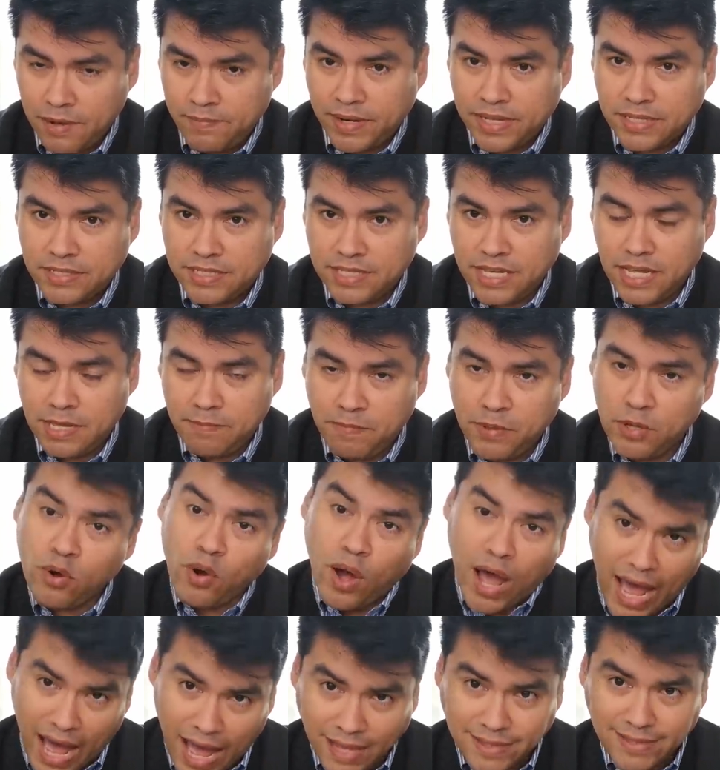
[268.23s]
Al
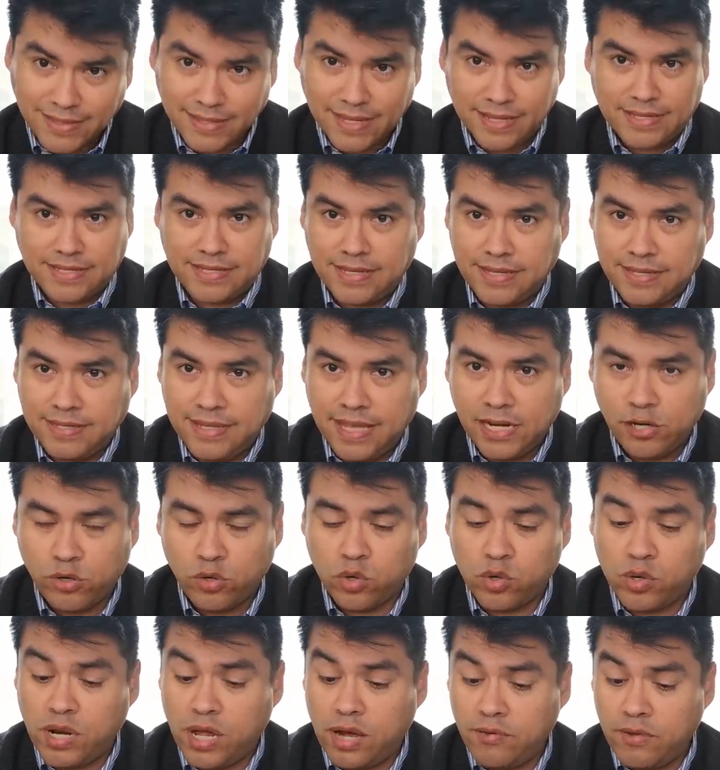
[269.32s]
principio, antes
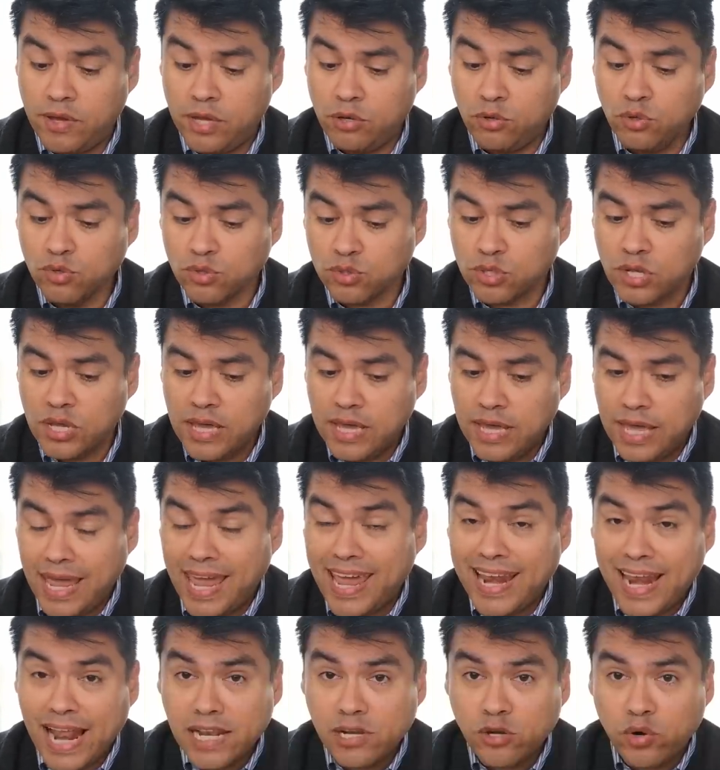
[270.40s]
del coronavirus,
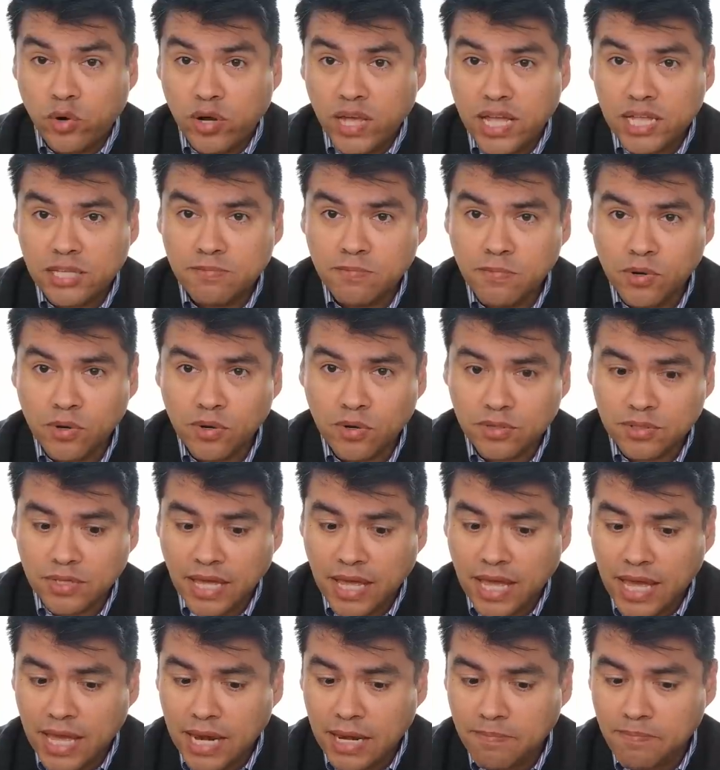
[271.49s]
el algoritmo
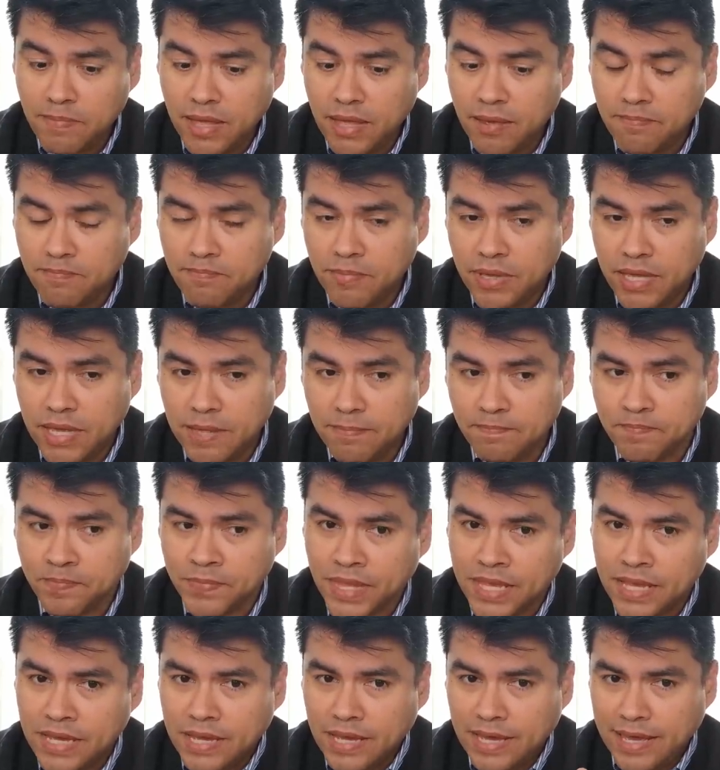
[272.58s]
de
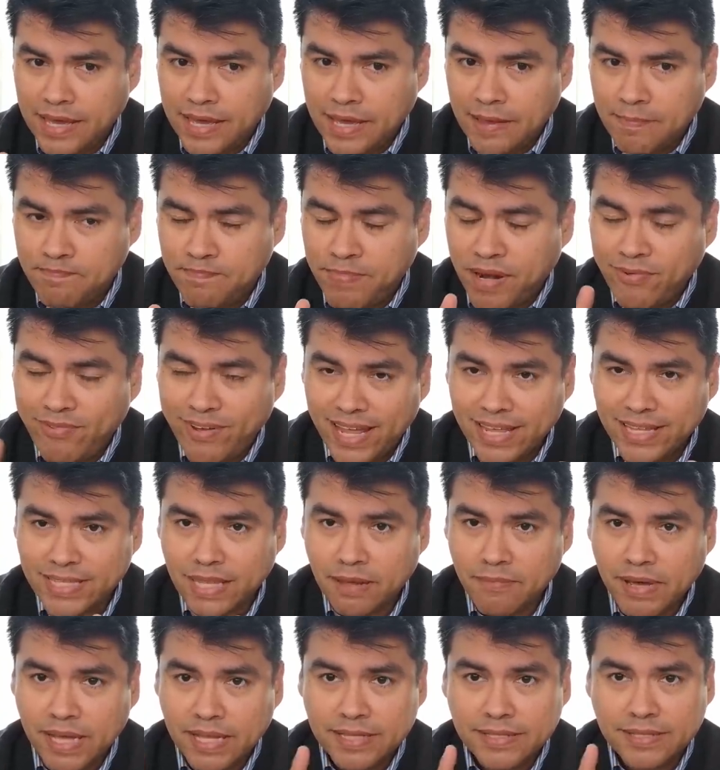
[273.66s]
Airbnb eh,
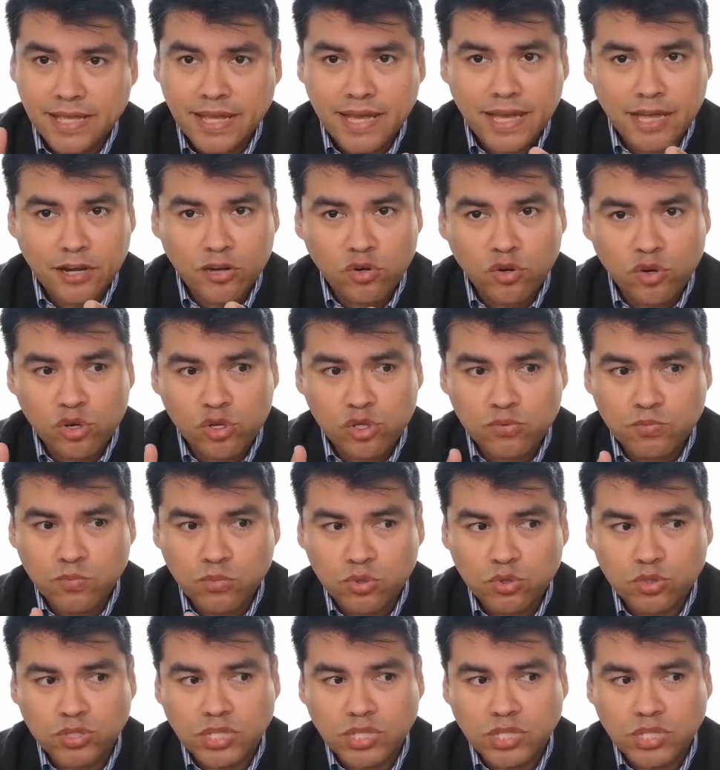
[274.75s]
preferentemente nos